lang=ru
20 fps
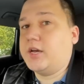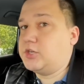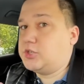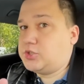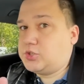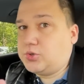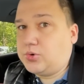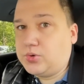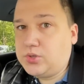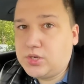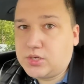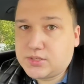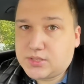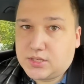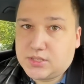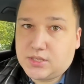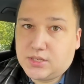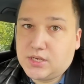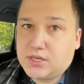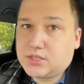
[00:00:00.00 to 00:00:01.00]
еще у них,
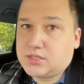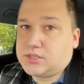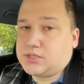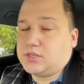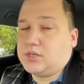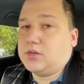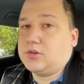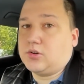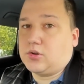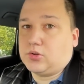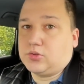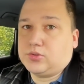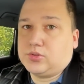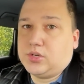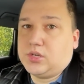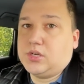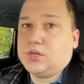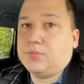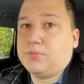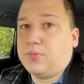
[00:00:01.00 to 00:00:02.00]
кстати, есть э,
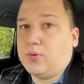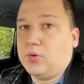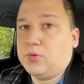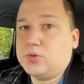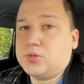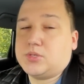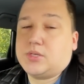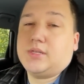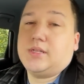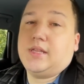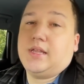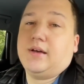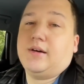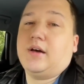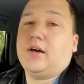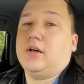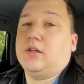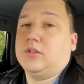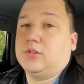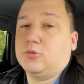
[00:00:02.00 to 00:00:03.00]
крутые бонусы
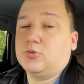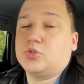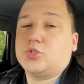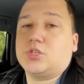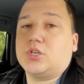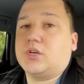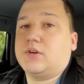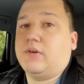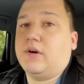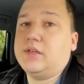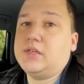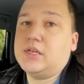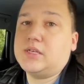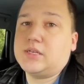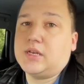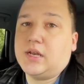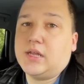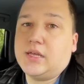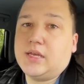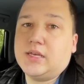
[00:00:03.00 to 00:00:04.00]
для лучших
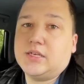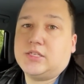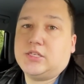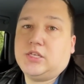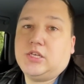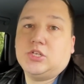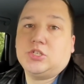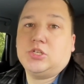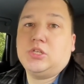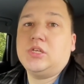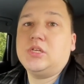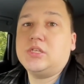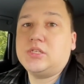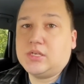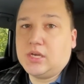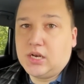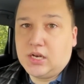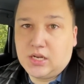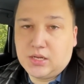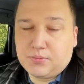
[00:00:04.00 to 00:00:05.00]
водителей. Есть
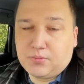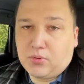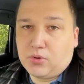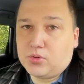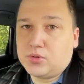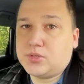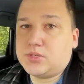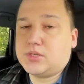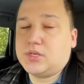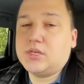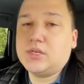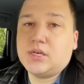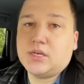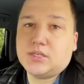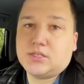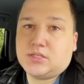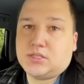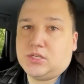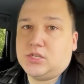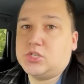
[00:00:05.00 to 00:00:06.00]
еженедельные бонусы,
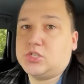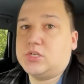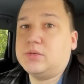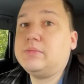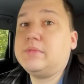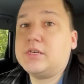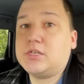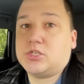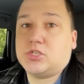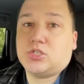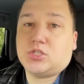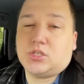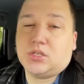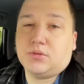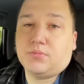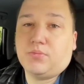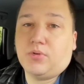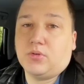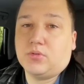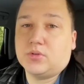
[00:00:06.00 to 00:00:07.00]
есть ежемесячные
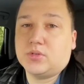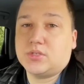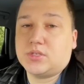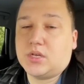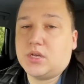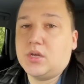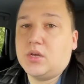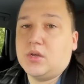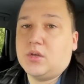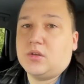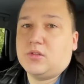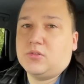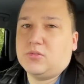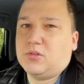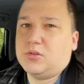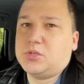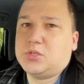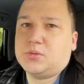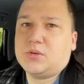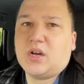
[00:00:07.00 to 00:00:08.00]
бонусы. Ну,
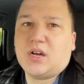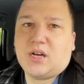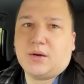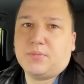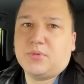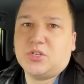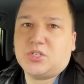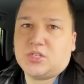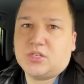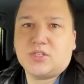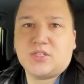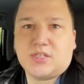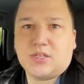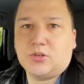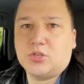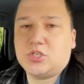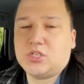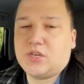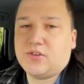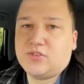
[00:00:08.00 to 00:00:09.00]
в общем, как обычно,
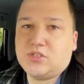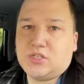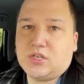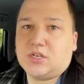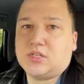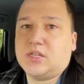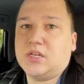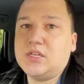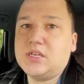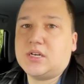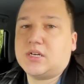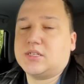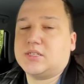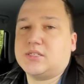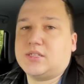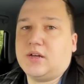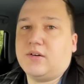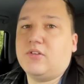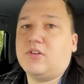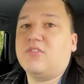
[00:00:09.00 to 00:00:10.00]
ссылочки всех на них
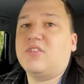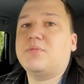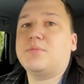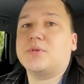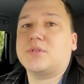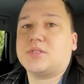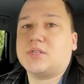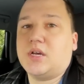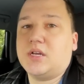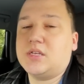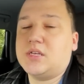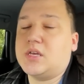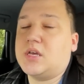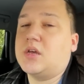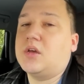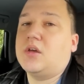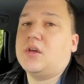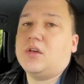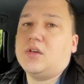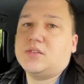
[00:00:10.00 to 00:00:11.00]
оставлю в описании
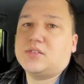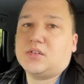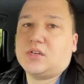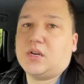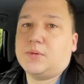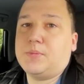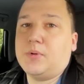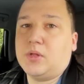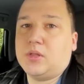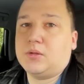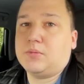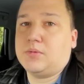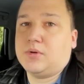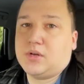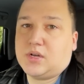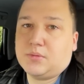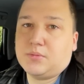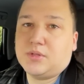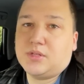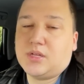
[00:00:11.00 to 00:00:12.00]
и закрепленном
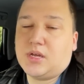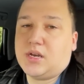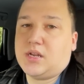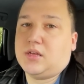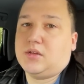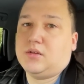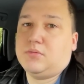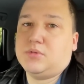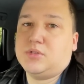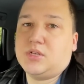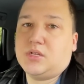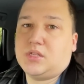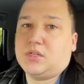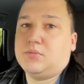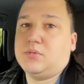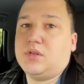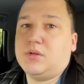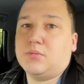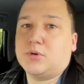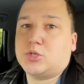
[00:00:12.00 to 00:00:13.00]
комментарии. Обязательно
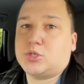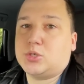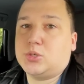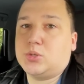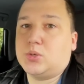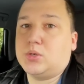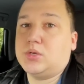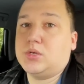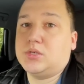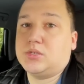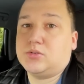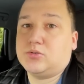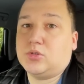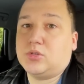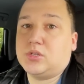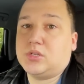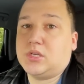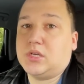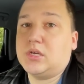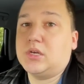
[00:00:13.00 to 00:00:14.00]
бери машину, если
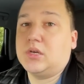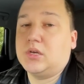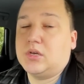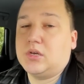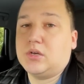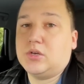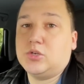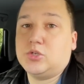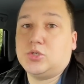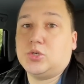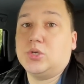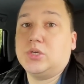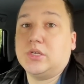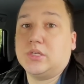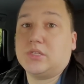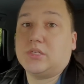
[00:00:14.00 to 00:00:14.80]
все-таки еще нет